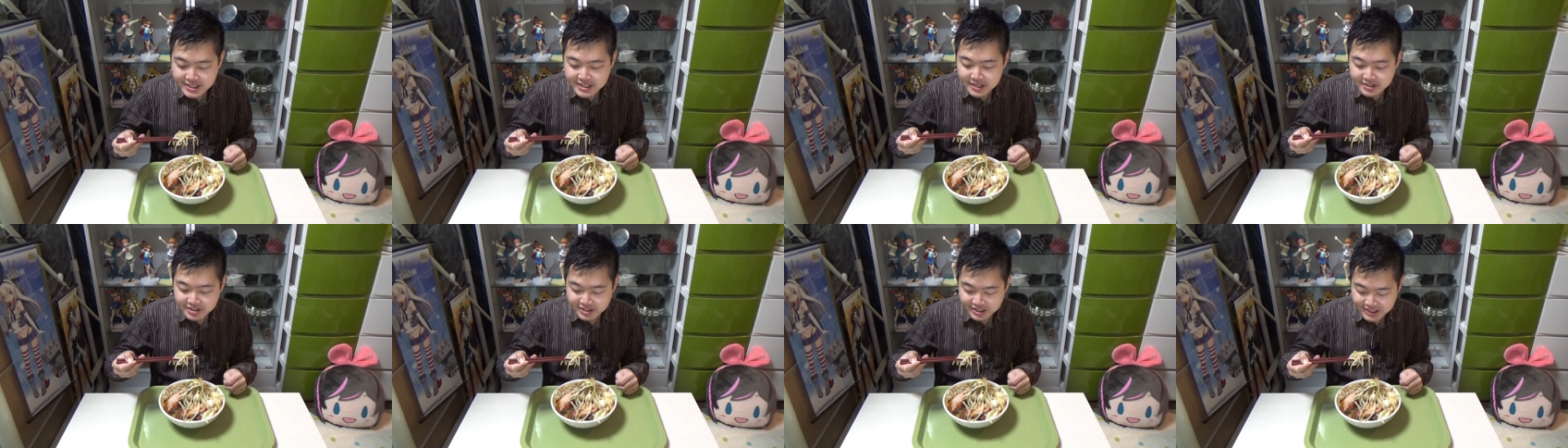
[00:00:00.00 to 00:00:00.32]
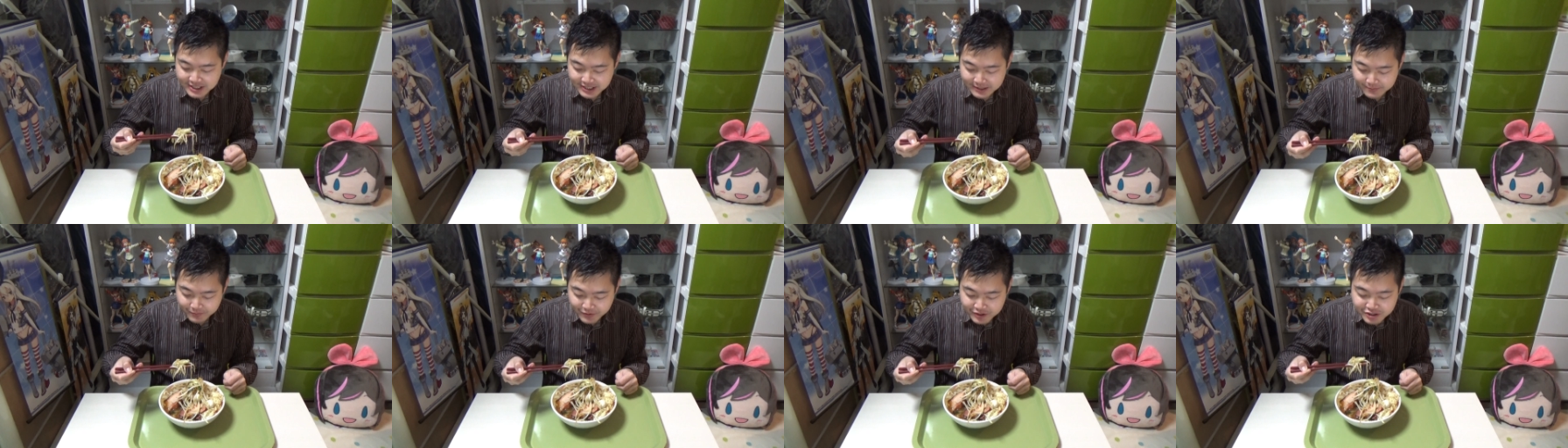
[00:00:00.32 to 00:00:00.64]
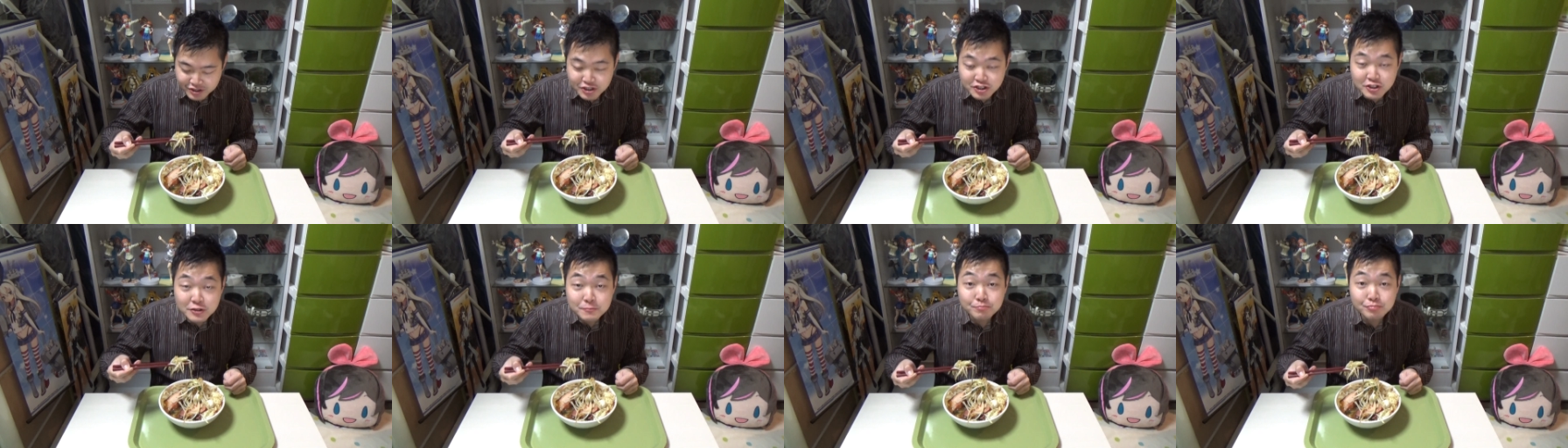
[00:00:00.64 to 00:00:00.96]
しいですし
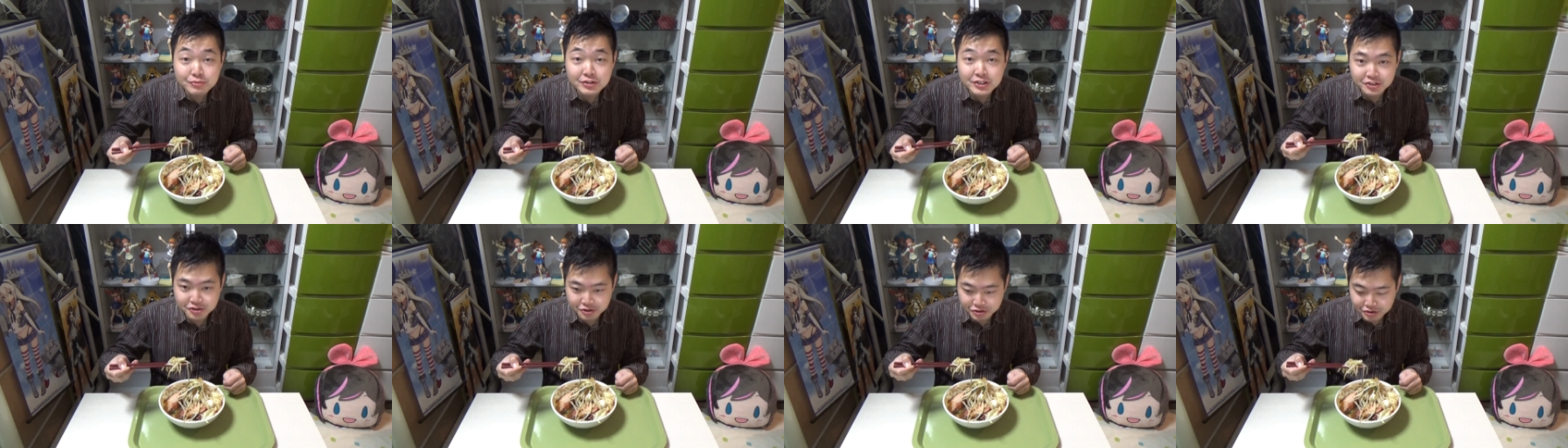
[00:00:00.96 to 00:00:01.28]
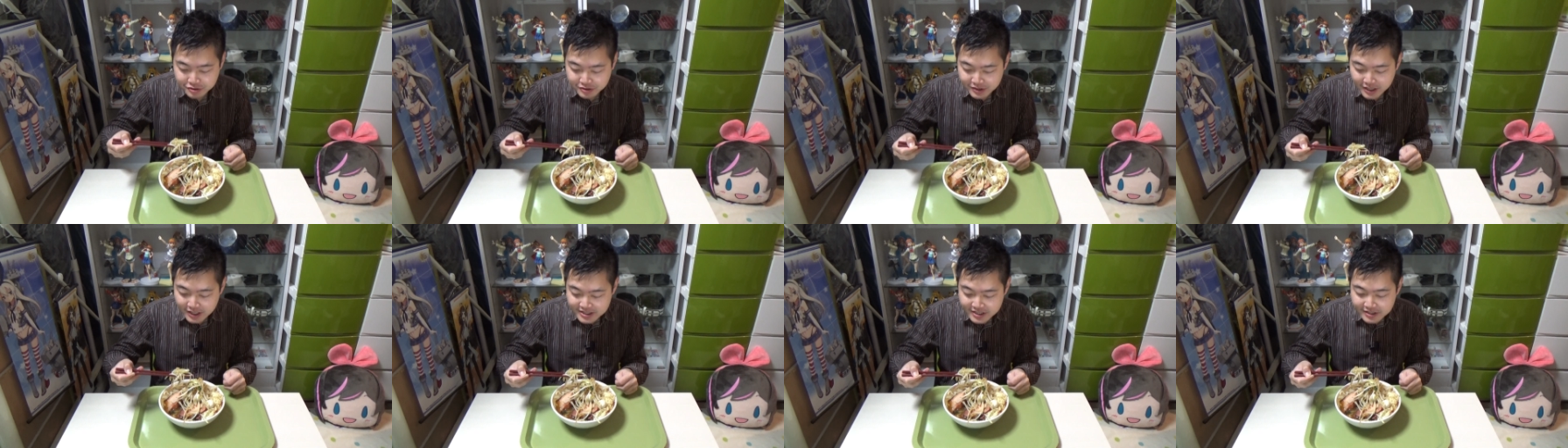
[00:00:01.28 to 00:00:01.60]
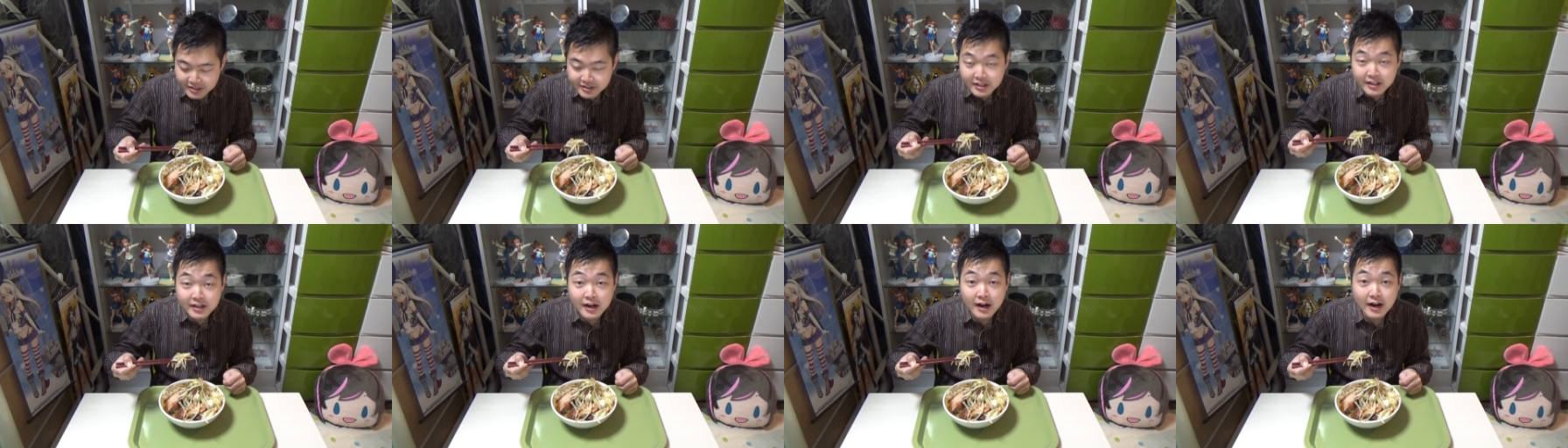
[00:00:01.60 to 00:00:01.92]
スープにくぐら
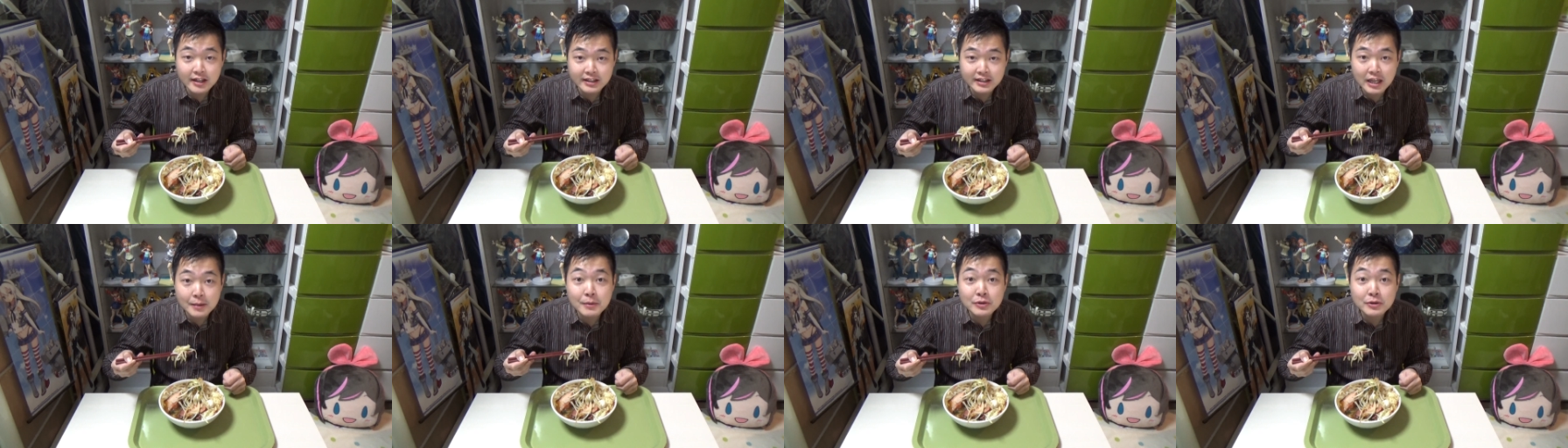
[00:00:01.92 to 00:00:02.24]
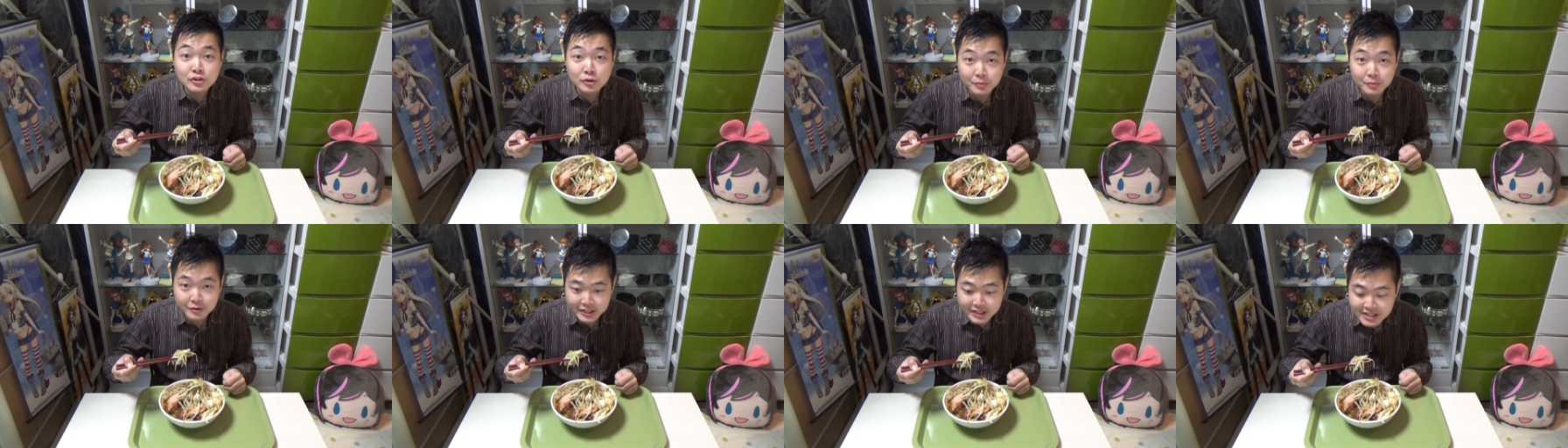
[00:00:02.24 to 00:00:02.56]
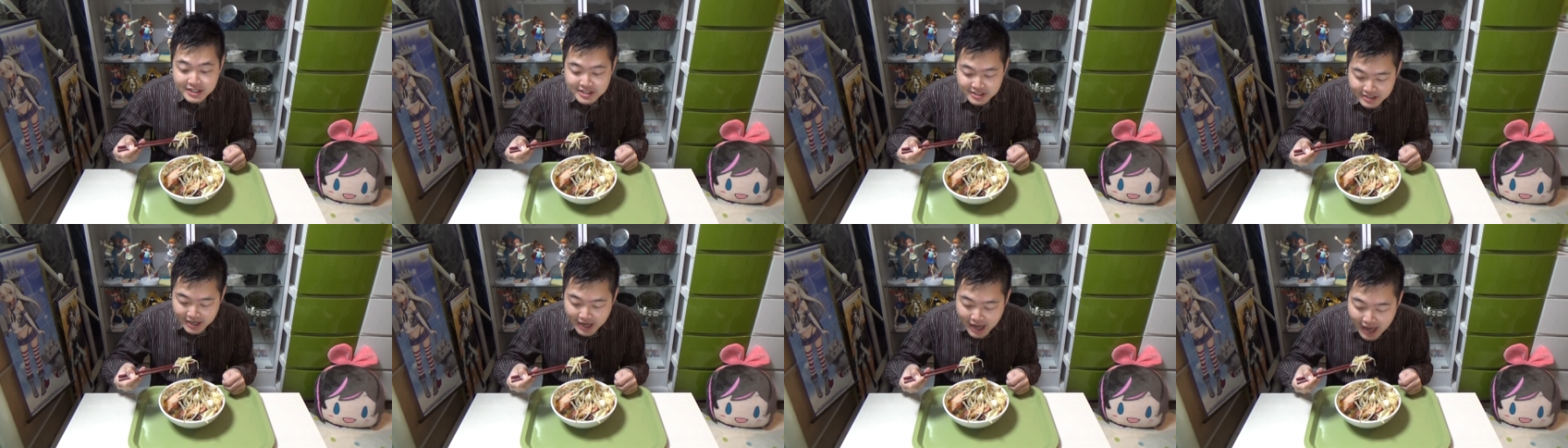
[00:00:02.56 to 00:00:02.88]
せてから食べるのもいいで
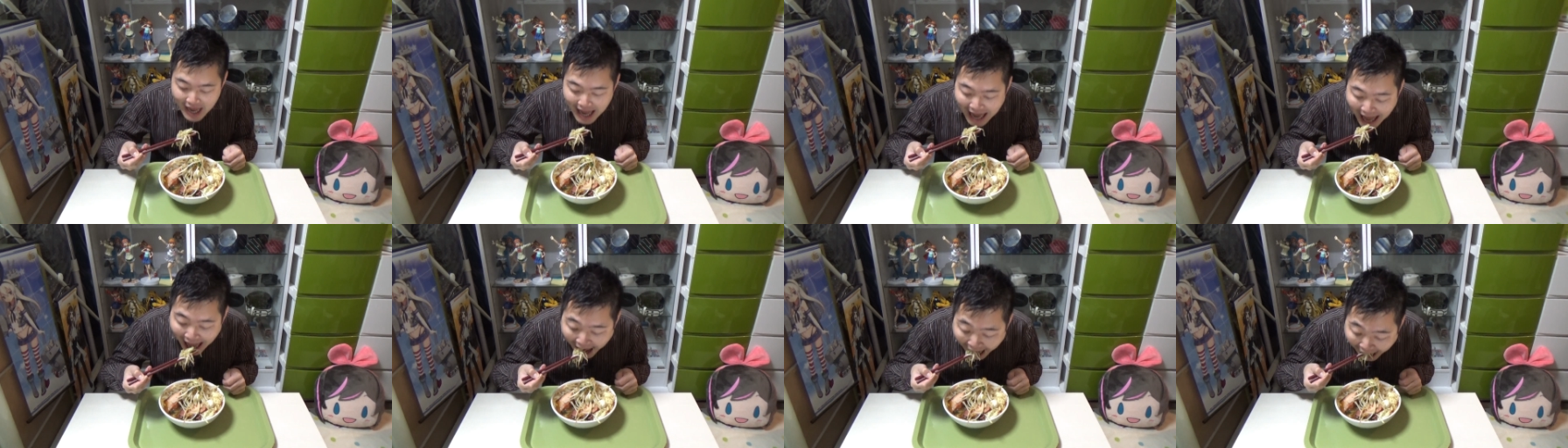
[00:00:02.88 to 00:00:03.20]
すね